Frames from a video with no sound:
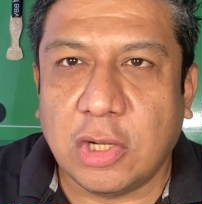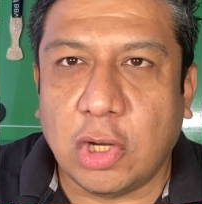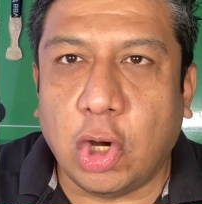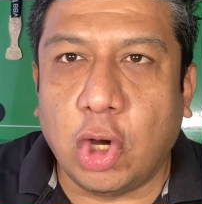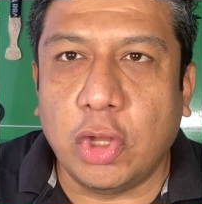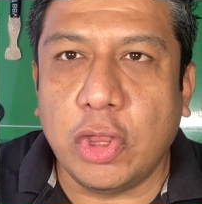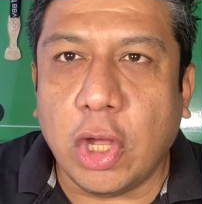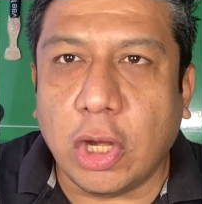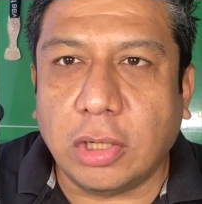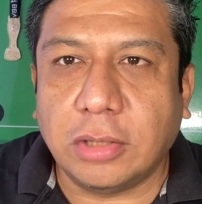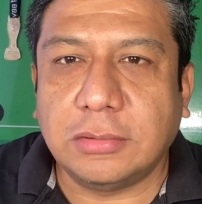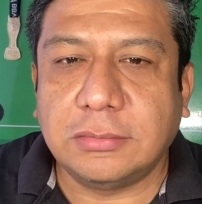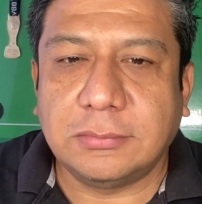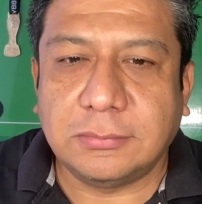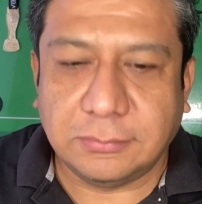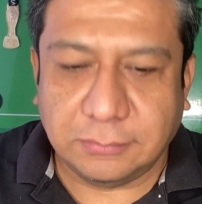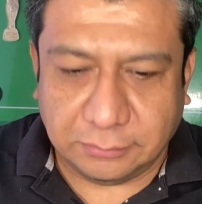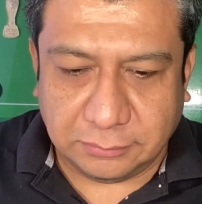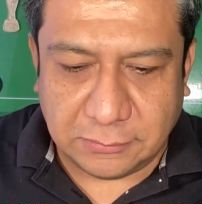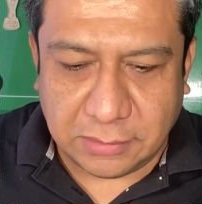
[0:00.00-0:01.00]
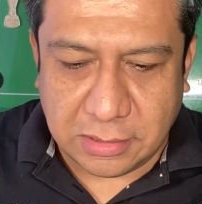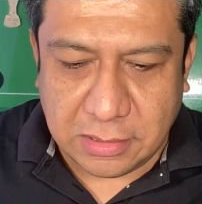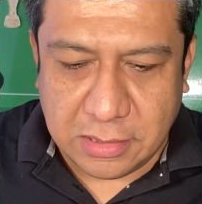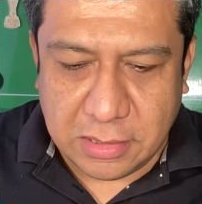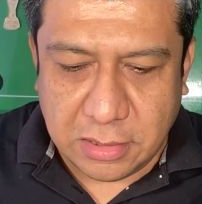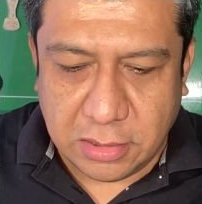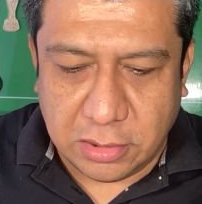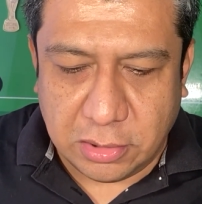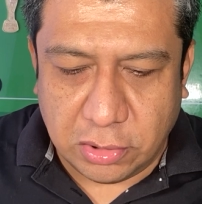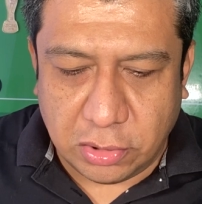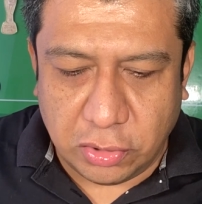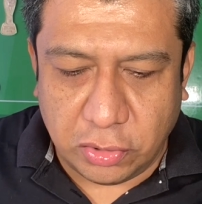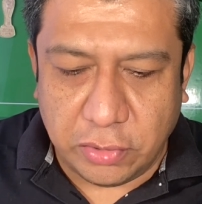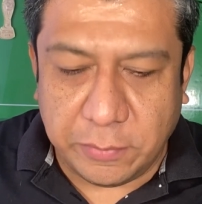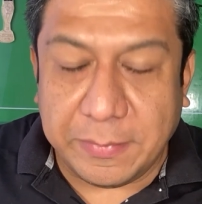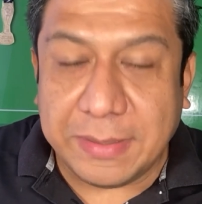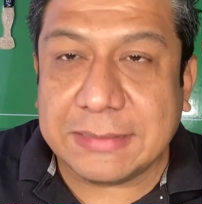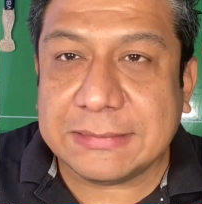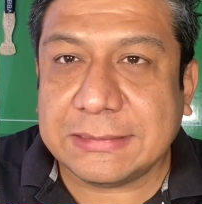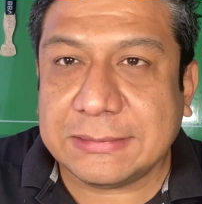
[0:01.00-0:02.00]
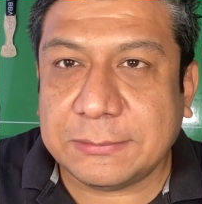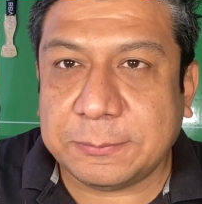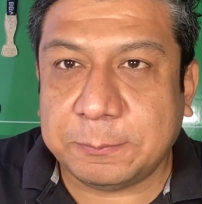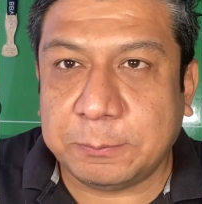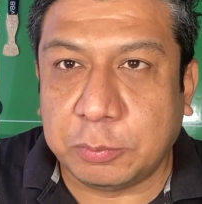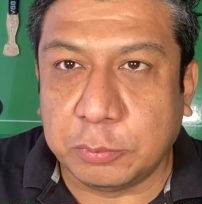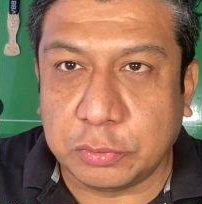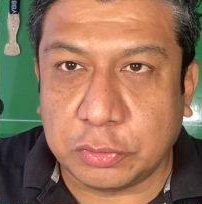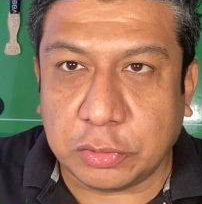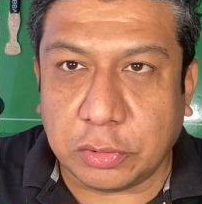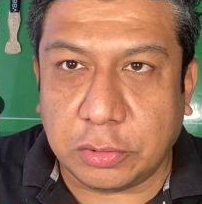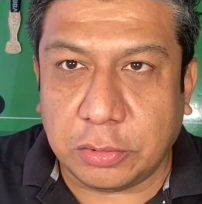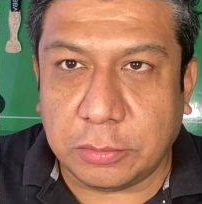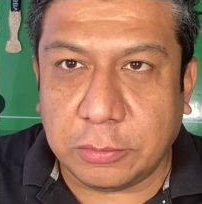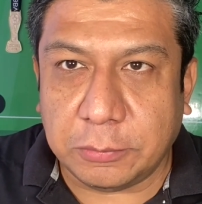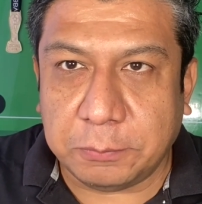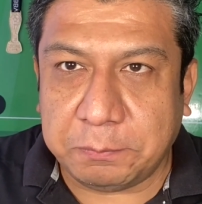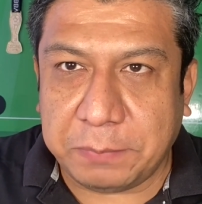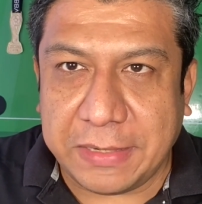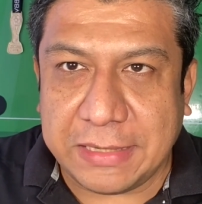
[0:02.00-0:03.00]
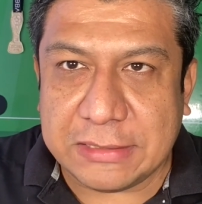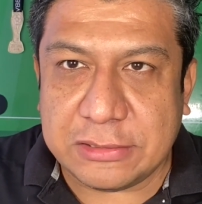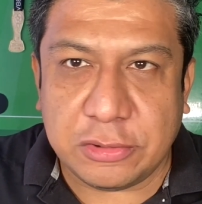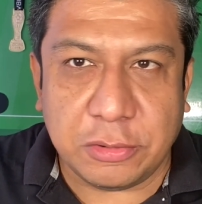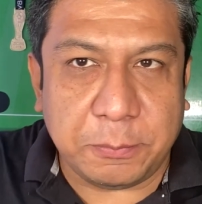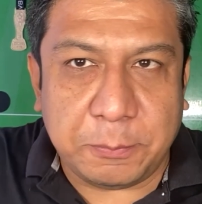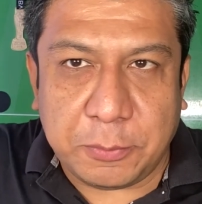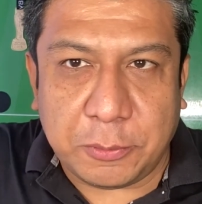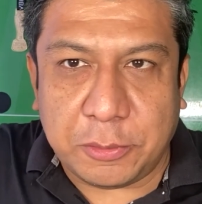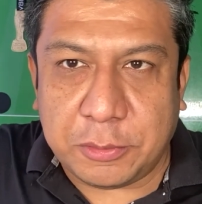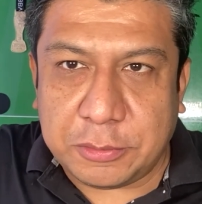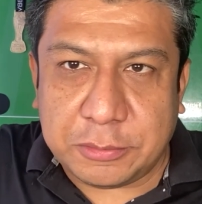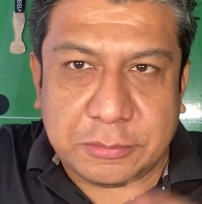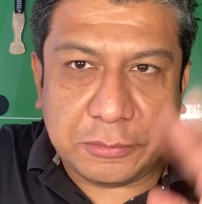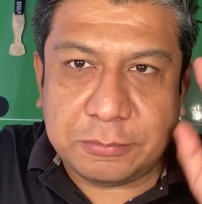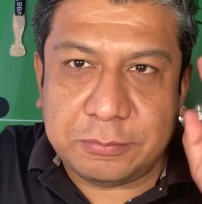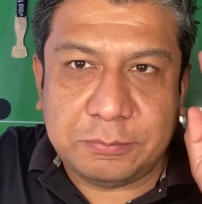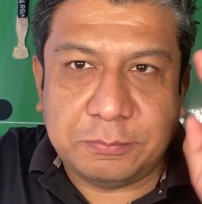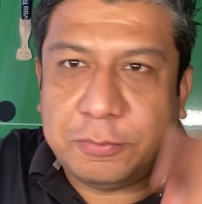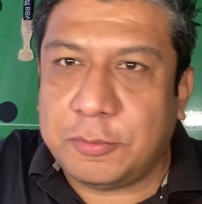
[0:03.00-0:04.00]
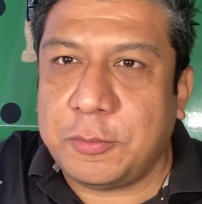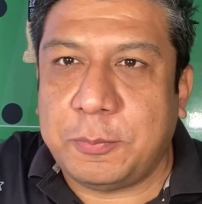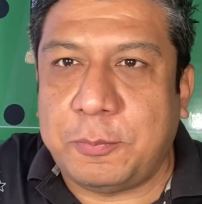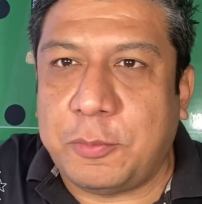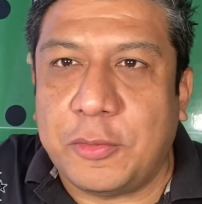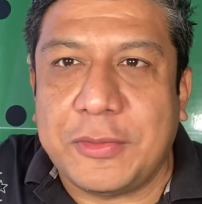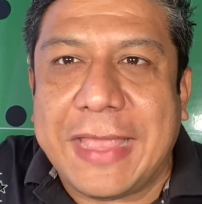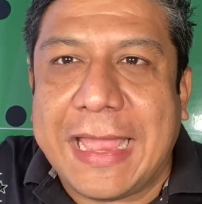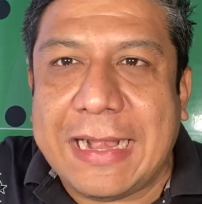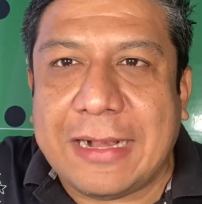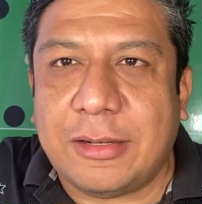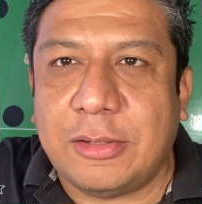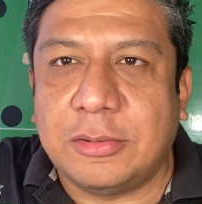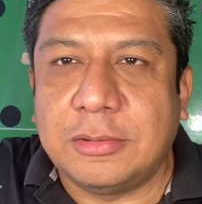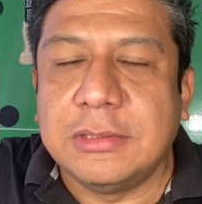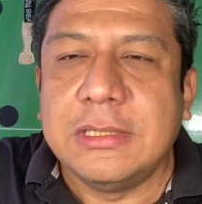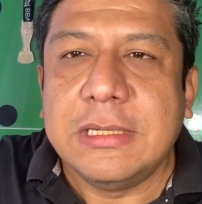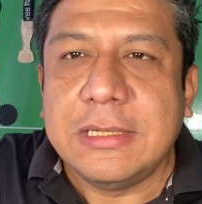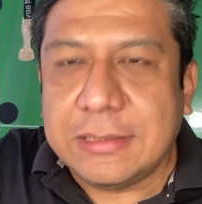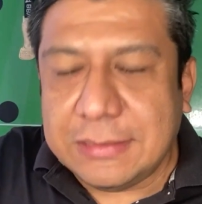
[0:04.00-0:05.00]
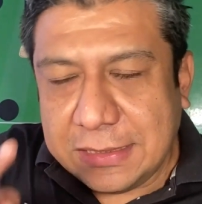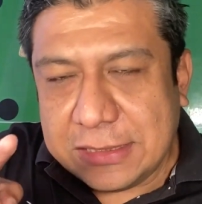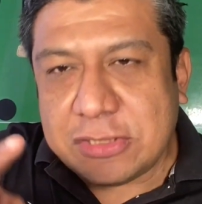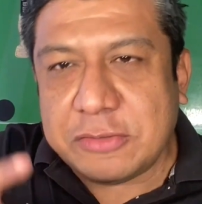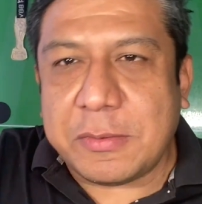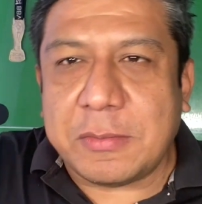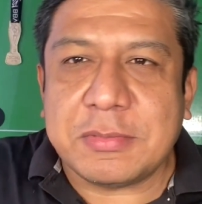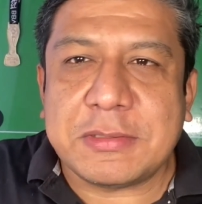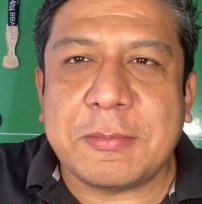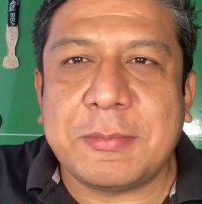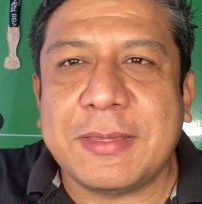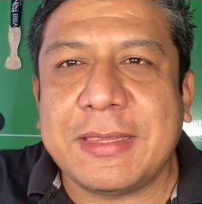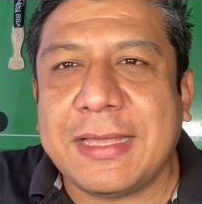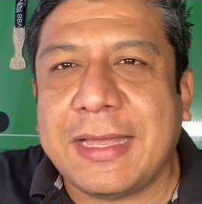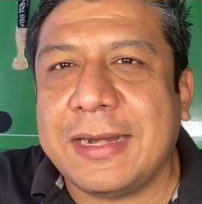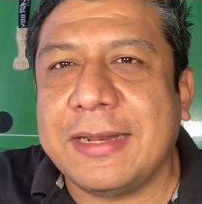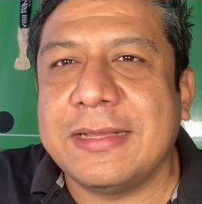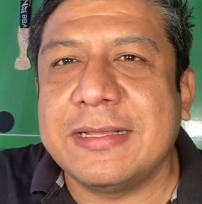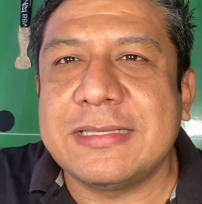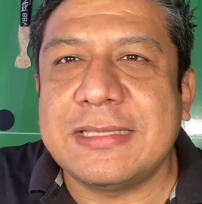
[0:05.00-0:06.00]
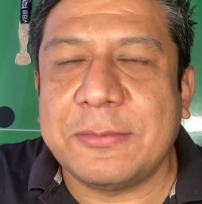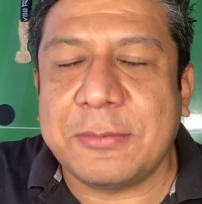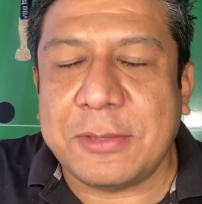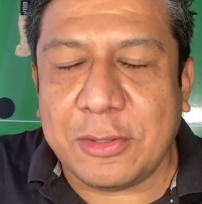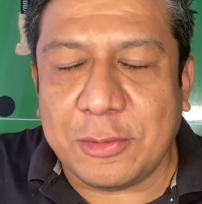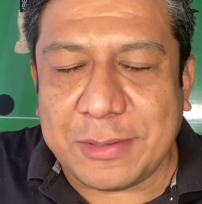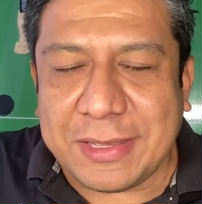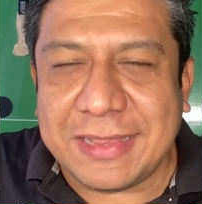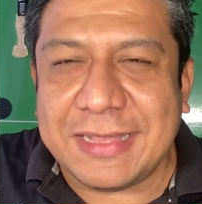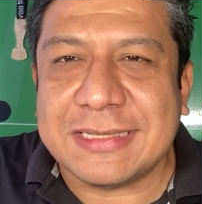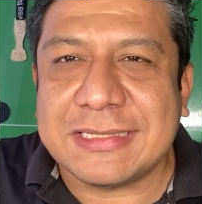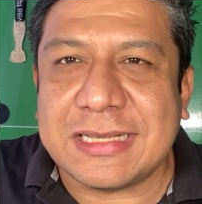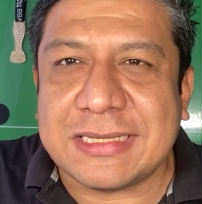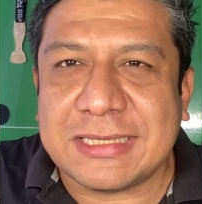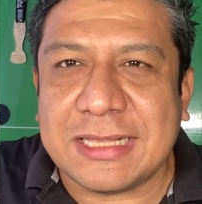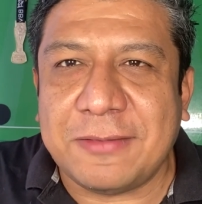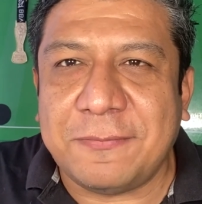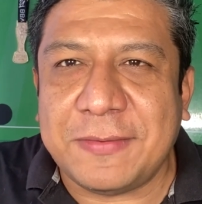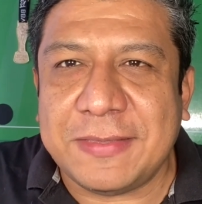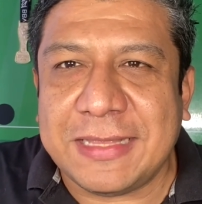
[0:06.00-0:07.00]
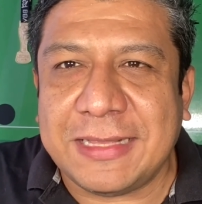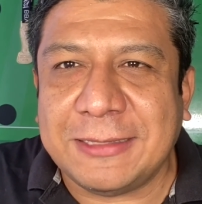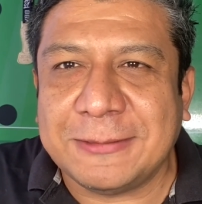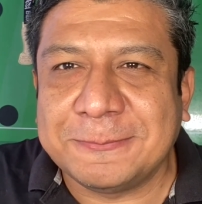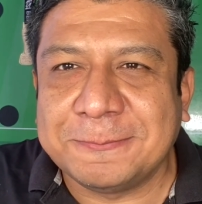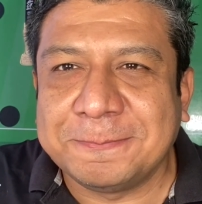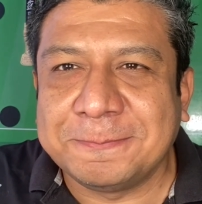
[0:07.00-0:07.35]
¿O no? ¿O nomás puso precio por, por ponerlo? De eso vamos a platicar en este video. Quédense hasta el final.